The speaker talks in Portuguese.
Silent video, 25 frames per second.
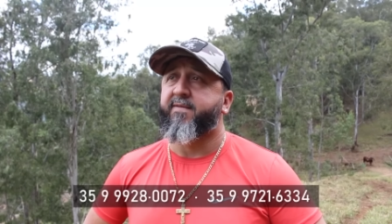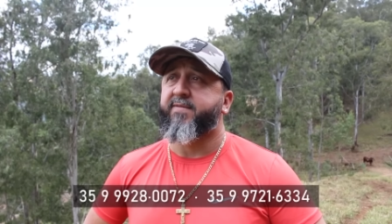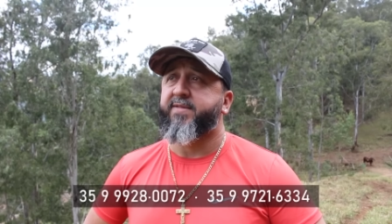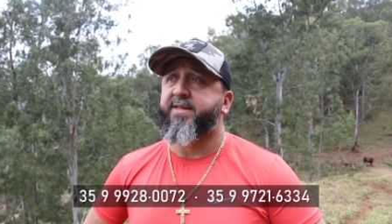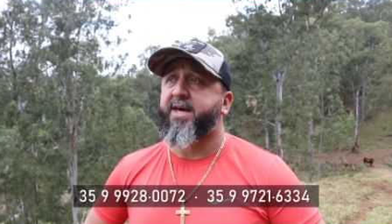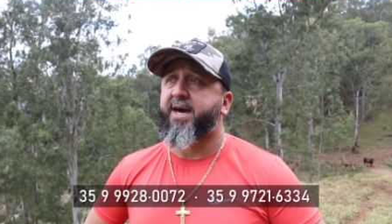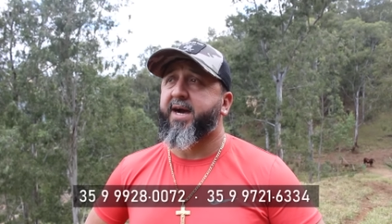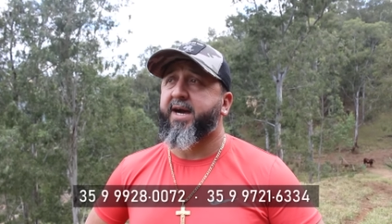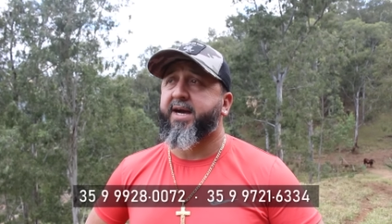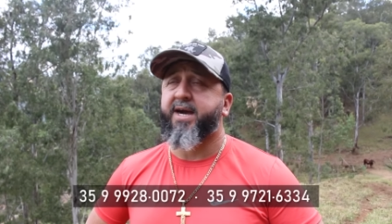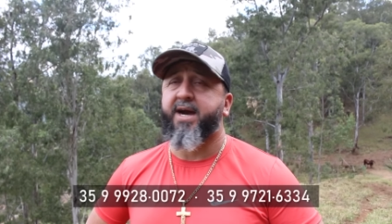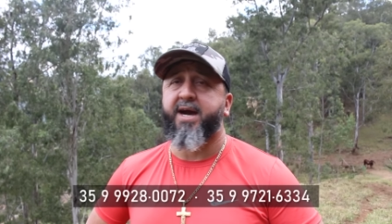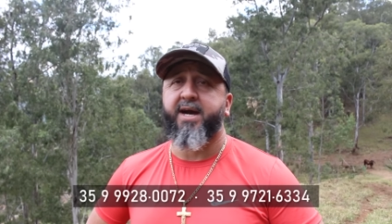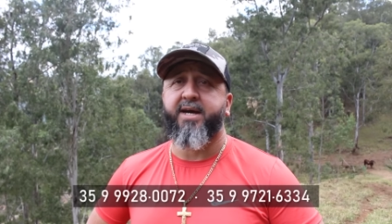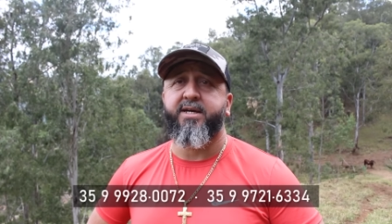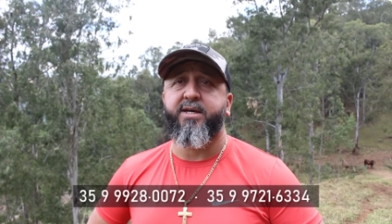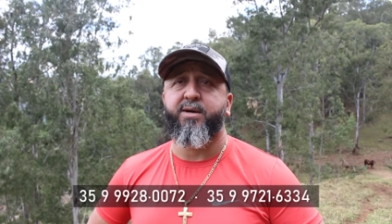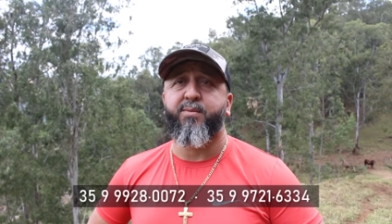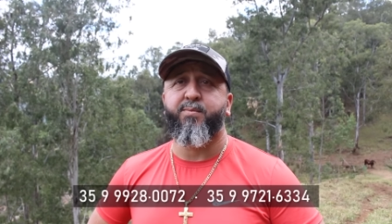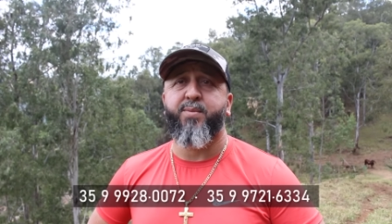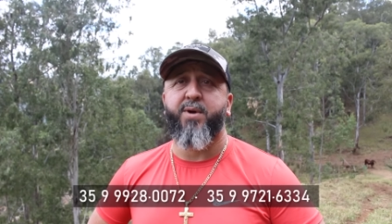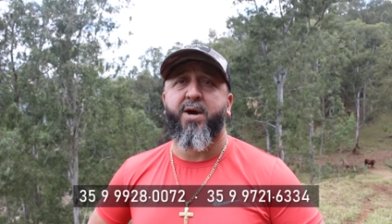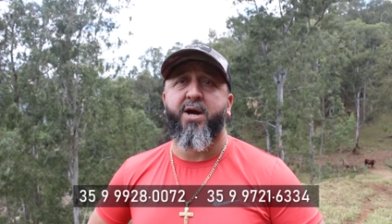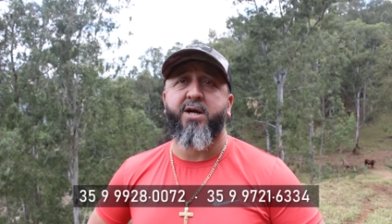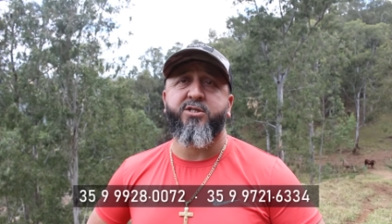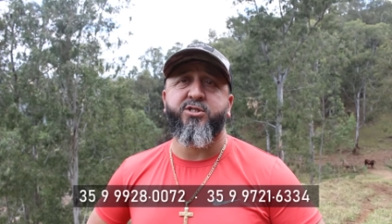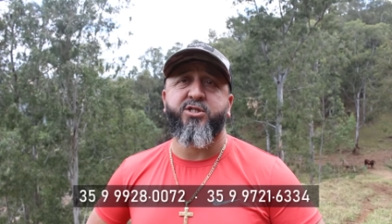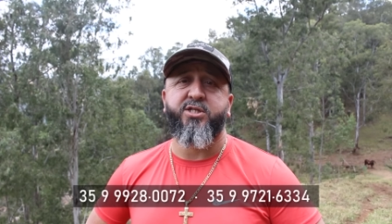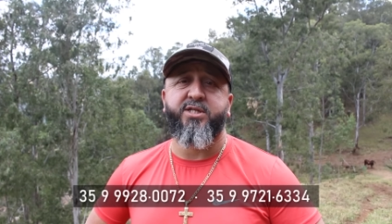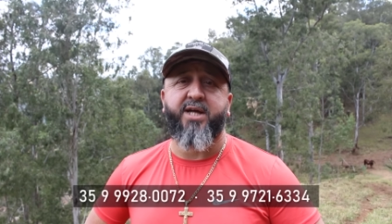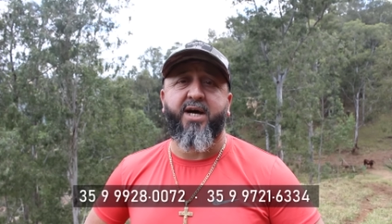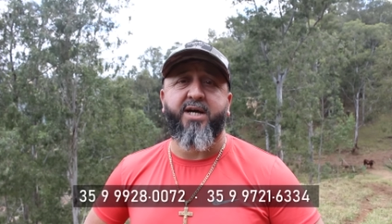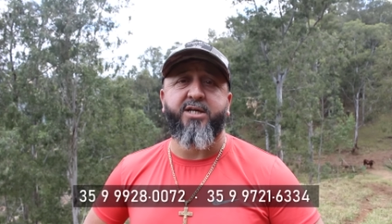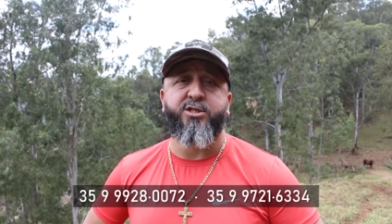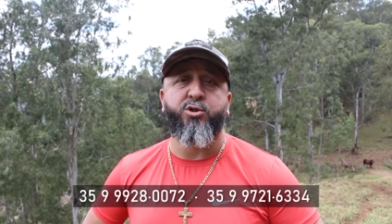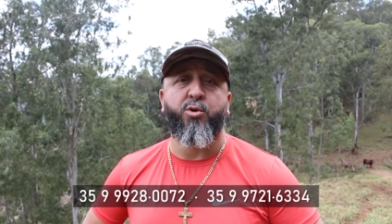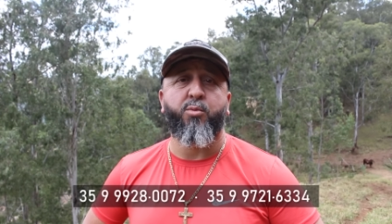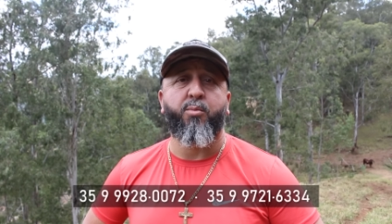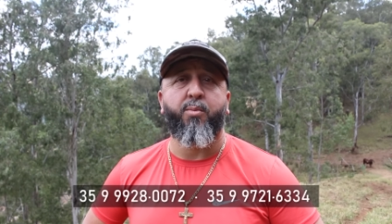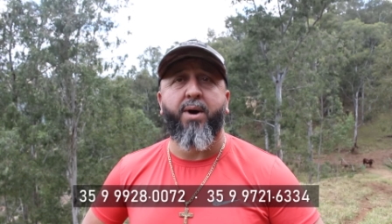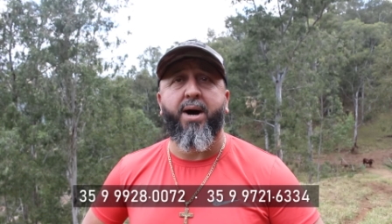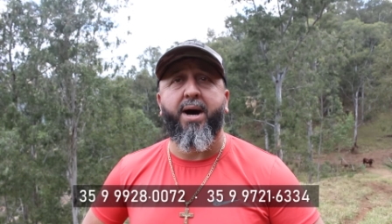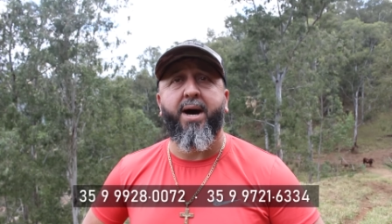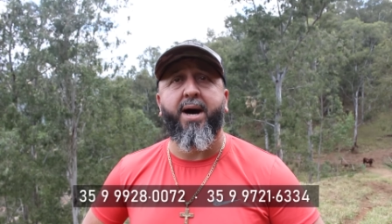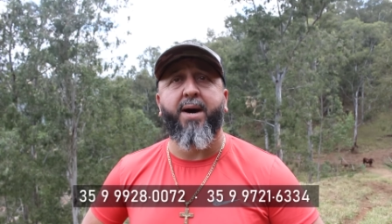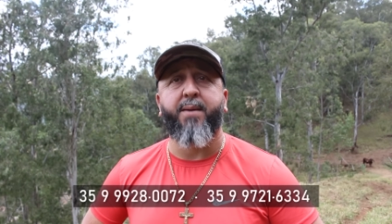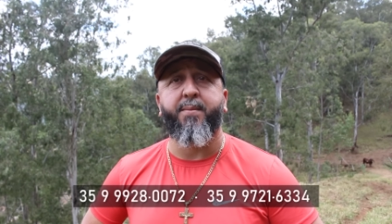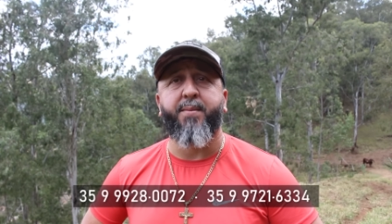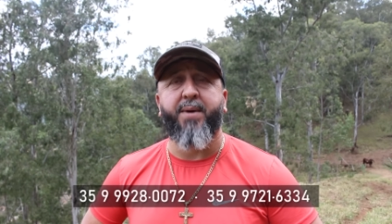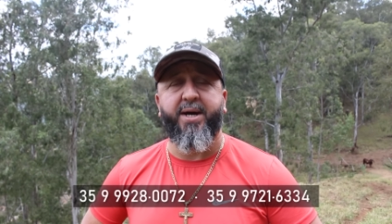né? Que é aqui perto de
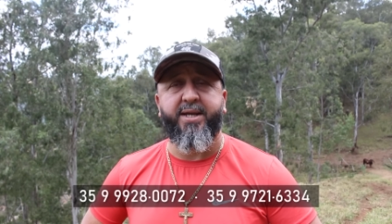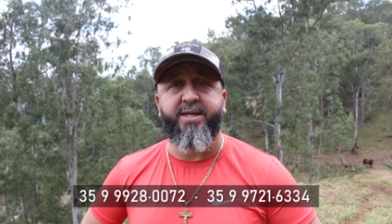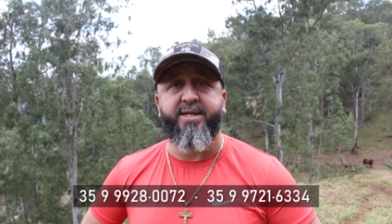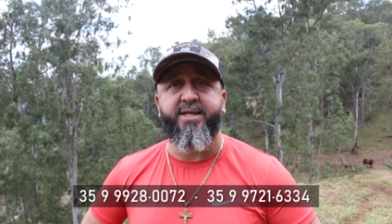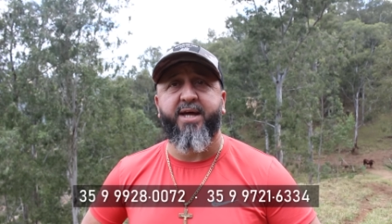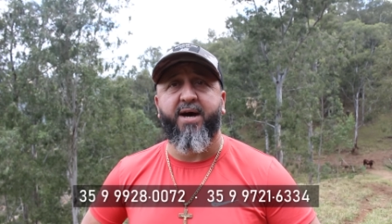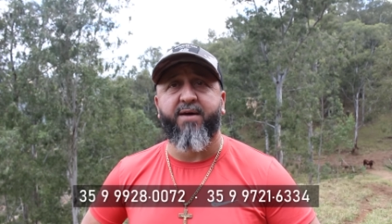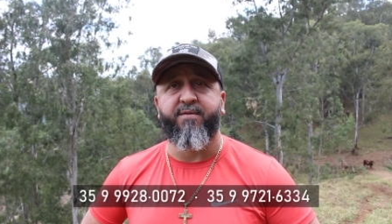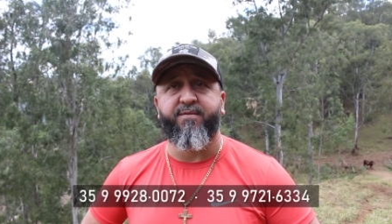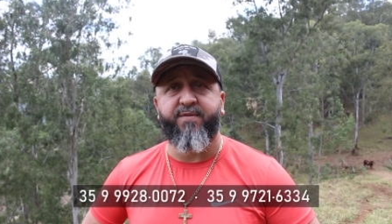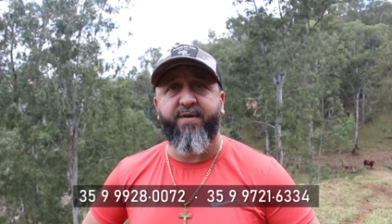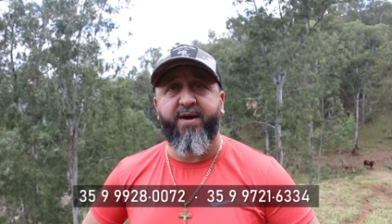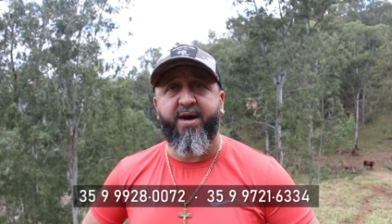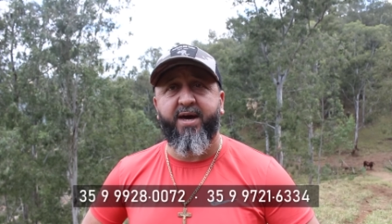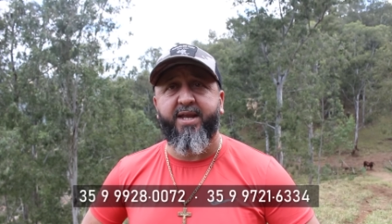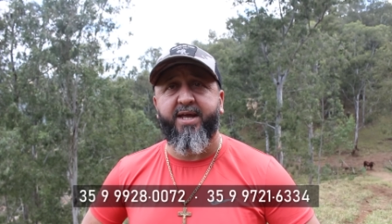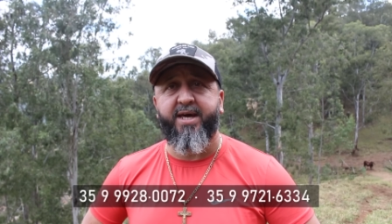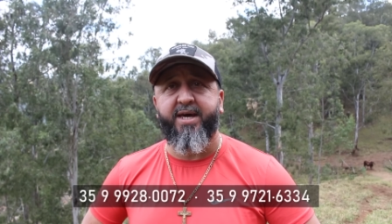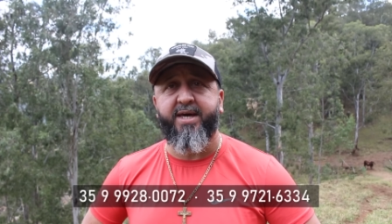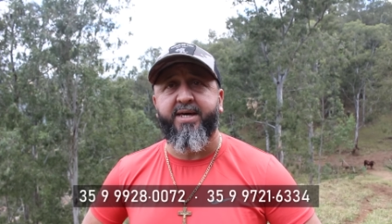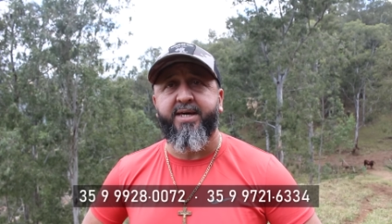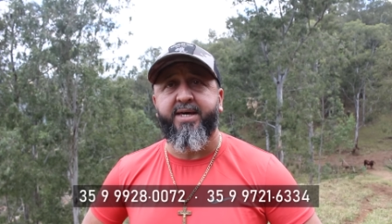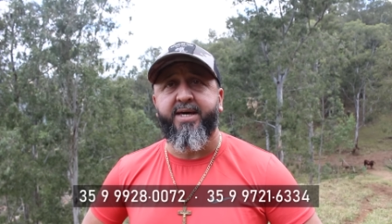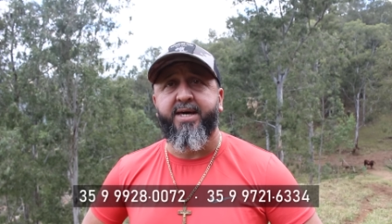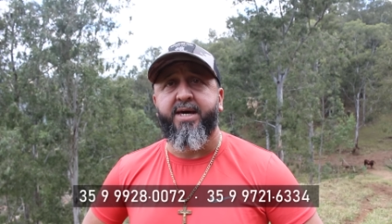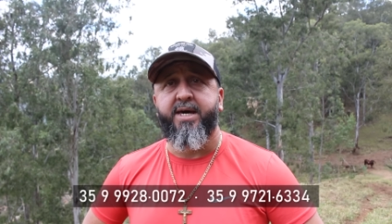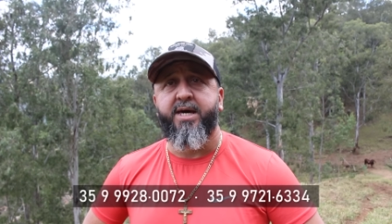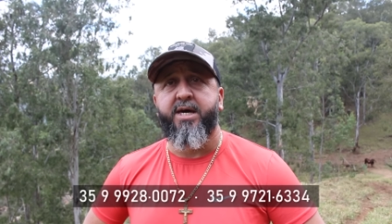Itajubá, Maria da Fé, né?